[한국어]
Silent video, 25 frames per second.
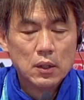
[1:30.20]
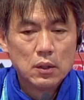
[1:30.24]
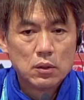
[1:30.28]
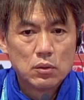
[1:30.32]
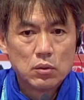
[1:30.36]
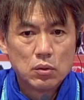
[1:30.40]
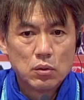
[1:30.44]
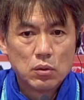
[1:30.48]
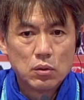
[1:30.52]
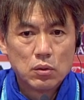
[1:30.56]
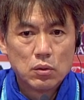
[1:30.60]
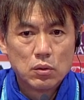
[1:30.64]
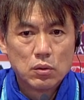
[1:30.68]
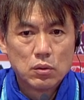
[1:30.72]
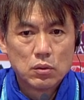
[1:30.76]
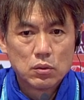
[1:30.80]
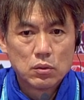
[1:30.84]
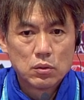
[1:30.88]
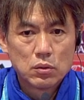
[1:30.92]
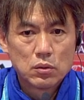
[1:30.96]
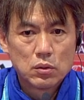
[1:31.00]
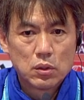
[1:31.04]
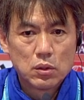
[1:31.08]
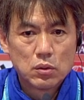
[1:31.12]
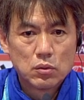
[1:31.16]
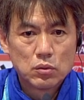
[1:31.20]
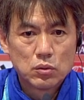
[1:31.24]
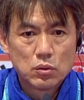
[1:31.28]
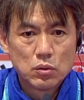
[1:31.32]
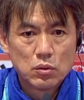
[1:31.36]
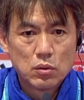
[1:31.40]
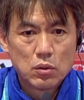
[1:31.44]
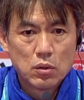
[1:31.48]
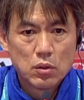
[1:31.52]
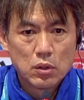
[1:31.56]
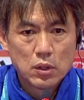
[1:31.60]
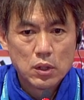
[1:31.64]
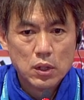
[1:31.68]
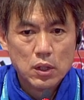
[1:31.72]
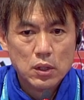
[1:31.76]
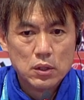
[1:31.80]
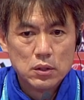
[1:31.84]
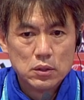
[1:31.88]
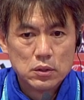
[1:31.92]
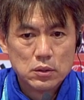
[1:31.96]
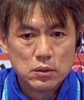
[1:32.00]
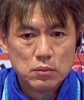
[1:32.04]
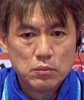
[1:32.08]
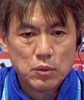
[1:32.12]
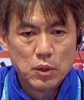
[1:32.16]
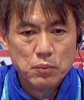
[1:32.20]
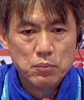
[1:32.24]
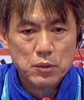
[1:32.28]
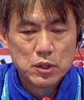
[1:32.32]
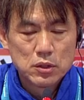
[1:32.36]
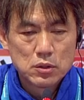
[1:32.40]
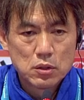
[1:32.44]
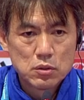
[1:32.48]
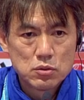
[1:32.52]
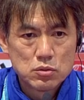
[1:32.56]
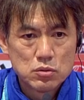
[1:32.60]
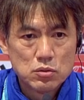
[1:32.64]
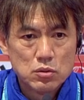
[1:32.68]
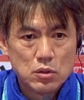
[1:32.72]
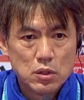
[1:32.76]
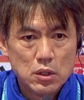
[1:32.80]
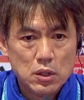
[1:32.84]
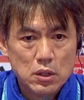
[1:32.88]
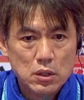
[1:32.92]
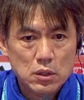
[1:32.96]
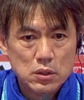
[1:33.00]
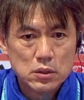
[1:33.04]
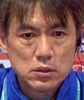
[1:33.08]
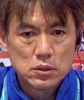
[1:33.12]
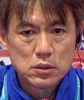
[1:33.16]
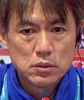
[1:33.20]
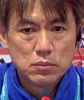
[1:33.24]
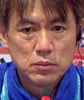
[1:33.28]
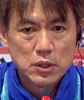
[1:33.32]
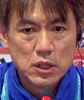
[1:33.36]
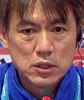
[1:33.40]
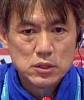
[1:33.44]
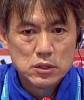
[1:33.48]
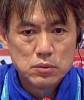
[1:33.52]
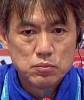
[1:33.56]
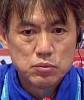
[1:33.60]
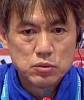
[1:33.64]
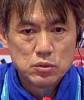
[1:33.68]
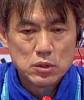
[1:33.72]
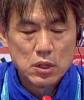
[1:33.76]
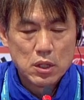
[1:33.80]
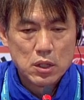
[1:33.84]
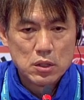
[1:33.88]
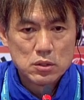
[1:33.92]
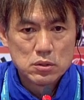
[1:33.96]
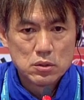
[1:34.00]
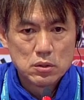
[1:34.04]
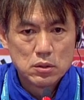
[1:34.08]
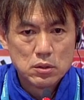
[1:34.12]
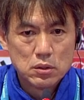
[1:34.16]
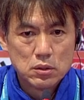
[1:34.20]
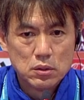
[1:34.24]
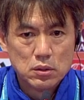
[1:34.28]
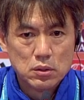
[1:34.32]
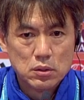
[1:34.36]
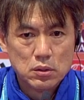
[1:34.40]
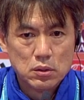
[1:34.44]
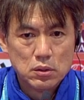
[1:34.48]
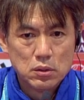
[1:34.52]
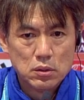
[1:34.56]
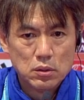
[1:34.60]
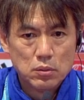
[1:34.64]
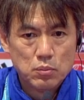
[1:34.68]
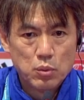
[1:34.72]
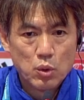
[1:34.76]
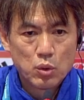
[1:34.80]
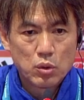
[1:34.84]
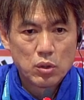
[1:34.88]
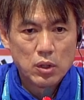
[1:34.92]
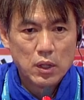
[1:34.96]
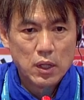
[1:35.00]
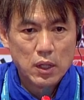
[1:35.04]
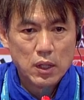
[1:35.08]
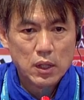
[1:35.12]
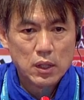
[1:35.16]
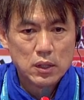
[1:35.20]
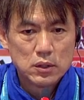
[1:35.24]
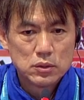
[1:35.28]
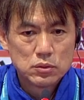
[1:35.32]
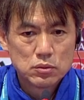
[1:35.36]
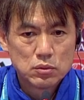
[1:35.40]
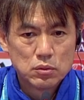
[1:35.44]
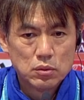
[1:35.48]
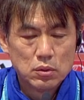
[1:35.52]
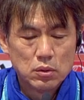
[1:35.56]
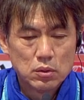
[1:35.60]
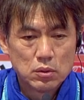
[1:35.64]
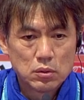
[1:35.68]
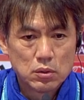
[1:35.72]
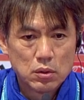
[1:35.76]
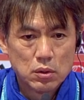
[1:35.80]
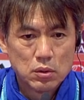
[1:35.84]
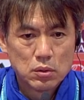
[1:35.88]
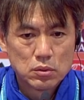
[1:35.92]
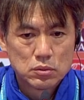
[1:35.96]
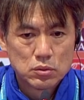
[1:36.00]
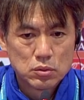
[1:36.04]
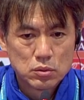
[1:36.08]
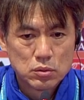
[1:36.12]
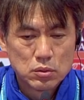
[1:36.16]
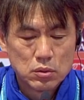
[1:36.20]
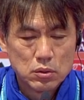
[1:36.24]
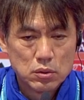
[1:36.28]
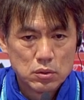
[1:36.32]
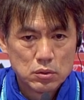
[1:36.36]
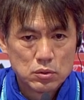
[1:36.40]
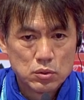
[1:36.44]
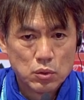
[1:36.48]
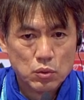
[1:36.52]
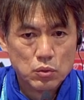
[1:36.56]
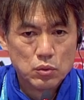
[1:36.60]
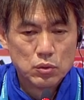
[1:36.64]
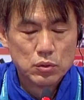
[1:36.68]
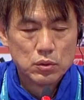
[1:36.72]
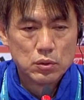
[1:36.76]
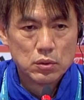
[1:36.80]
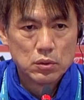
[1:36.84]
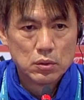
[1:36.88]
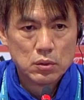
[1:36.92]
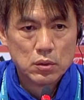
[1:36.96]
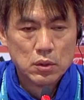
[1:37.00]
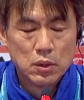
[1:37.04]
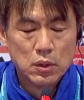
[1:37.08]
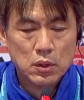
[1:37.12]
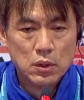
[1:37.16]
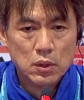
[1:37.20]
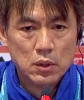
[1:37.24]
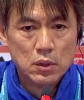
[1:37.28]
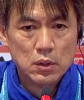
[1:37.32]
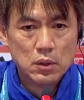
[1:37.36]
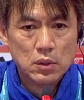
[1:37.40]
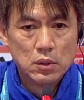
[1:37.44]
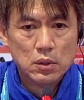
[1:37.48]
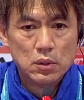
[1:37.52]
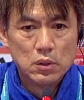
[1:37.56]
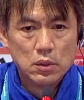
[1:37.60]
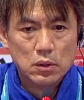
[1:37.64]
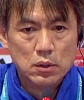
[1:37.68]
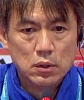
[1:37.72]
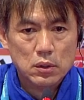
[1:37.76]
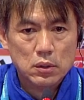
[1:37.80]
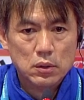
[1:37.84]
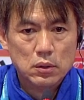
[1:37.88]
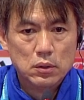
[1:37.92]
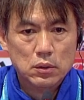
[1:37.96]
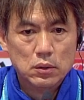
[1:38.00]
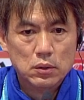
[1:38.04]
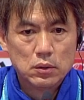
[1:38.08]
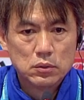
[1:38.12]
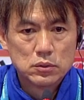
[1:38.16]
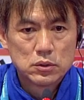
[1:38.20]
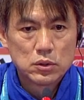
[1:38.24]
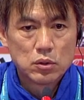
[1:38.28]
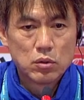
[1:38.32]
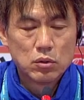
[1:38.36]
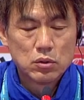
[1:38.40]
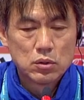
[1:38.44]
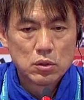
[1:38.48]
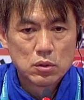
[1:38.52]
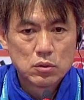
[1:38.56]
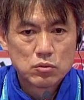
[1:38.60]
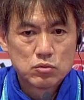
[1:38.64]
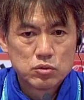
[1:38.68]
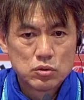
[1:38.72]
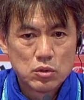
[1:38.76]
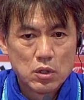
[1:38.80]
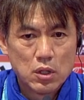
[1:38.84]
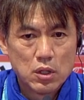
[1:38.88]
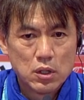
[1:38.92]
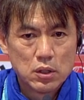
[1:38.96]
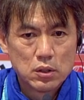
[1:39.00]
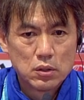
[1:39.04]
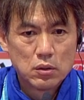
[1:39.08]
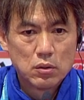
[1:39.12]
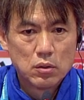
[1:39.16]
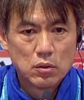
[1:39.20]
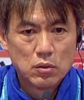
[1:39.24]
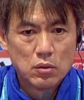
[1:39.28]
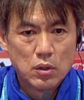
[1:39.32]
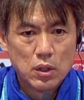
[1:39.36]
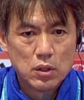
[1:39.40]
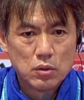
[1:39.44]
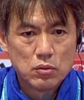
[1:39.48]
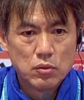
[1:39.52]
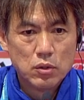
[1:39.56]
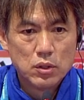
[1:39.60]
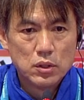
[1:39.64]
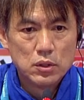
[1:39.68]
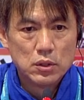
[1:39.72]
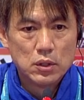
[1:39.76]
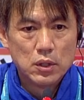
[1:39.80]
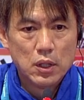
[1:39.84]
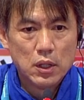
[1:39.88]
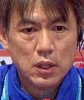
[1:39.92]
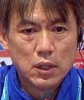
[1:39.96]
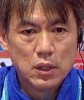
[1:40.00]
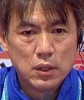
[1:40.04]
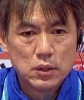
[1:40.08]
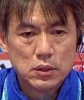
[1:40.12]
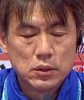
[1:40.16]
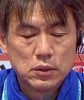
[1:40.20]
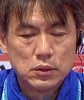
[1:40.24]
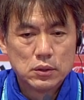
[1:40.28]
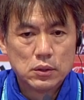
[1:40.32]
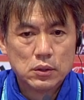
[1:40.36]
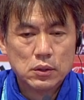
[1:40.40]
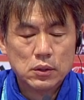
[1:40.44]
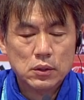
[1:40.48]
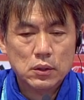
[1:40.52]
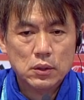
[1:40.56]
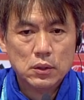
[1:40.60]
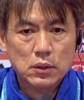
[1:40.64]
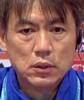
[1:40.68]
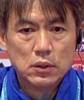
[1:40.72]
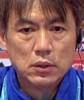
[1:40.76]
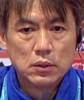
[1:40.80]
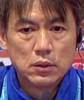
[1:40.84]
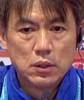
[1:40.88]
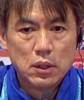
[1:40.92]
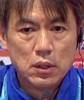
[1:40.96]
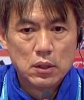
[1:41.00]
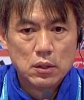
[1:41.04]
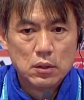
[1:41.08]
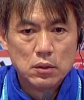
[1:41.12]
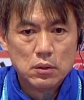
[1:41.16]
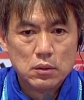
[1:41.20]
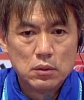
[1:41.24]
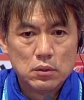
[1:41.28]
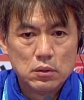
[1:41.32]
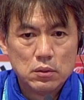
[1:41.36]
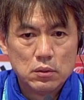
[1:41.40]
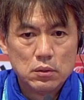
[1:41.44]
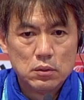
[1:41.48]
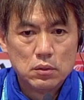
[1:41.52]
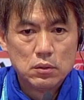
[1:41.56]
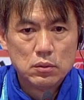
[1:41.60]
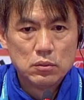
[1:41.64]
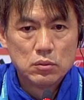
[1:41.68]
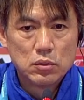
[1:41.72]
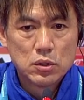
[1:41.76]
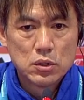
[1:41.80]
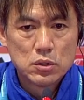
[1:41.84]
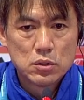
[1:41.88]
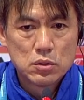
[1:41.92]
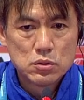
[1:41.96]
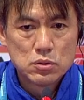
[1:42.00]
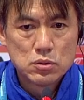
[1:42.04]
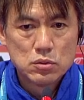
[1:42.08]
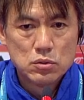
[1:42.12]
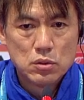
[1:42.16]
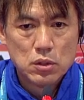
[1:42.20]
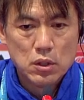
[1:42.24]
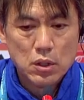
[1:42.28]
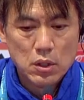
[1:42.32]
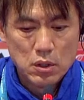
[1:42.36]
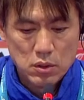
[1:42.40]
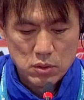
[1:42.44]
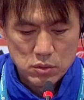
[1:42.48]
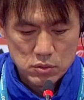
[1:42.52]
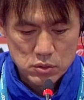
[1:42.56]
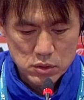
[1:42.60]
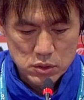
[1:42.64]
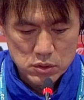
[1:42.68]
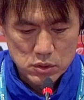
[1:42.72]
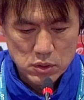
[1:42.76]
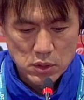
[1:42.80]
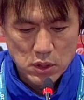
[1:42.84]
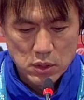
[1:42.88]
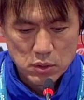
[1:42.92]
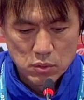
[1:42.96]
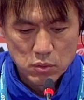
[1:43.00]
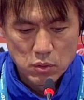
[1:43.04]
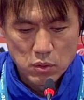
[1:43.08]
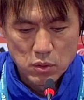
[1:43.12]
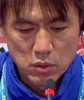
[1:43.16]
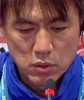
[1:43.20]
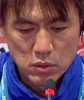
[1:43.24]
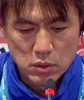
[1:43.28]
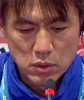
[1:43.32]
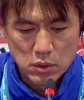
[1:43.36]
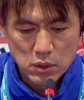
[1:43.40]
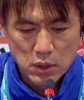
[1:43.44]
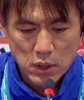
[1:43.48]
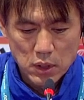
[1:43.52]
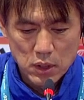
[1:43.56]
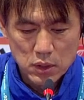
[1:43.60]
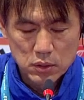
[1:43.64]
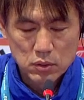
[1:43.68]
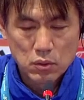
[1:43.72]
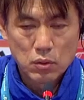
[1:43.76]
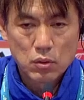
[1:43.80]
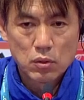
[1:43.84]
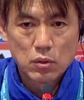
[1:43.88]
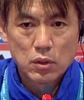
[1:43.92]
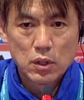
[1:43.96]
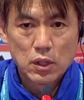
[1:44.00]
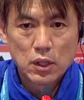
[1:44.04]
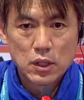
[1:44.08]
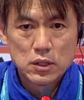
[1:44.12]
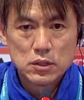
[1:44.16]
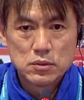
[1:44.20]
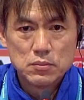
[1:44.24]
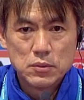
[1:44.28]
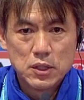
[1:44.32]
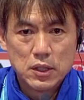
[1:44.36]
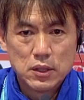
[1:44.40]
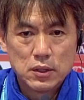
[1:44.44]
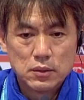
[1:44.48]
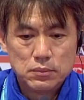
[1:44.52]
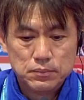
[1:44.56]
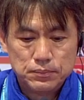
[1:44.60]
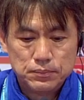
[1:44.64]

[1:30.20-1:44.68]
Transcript: 또 그리고 또 거기에 있는 몇몇 선수들이 지금 다시 부상에서 어, 복귀해가지고 더 조, 어, 좋은 어, 스쿼트를 구성하는 걸로 알고 있는데 하여튼 내일 우리 선수들이 최선의 노력을 다하도록 하겠습니다.